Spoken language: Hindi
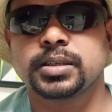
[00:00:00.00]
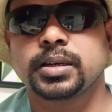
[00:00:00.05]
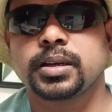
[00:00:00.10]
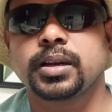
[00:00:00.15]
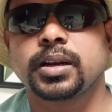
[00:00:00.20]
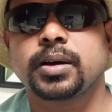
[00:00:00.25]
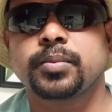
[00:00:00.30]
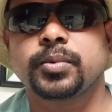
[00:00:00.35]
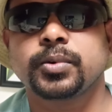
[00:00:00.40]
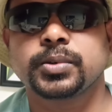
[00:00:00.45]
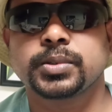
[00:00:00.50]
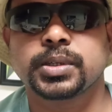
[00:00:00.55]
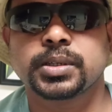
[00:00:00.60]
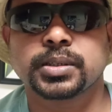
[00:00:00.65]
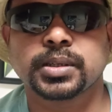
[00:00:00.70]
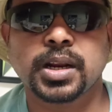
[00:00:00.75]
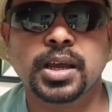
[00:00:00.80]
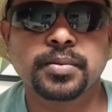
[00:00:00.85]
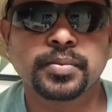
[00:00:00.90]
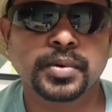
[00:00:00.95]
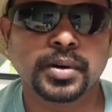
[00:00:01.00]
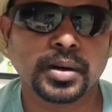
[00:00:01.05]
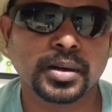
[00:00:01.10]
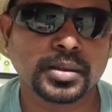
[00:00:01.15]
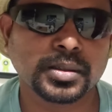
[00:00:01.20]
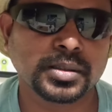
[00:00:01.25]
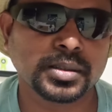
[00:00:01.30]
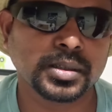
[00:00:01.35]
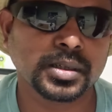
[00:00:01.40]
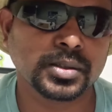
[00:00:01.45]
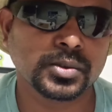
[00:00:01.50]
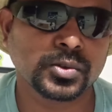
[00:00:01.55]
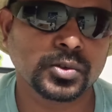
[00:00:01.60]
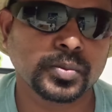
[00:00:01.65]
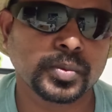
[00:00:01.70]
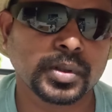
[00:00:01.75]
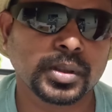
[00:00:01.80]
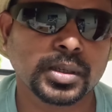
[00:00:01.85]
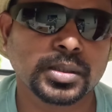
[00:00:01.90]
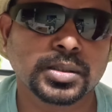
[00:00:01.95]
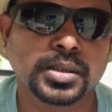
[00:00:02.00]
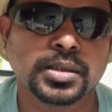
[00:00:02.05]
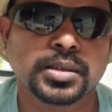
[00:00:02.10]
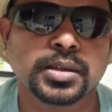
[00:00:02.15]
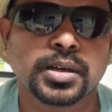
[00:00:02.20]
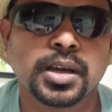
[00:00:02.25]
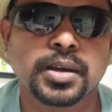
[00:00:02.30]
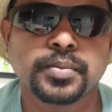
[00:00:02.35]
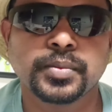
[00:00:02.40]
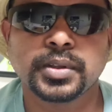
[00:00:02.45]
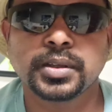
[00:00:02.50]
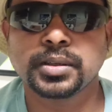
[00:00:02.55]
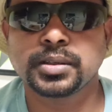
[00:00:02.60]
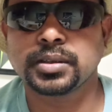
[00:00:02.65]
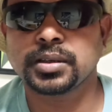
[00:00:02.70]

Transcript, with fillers: चैनल आप लोग सब्सक्राइब कर लीजिएगा जो बंदा सब्सक्राइब नहीं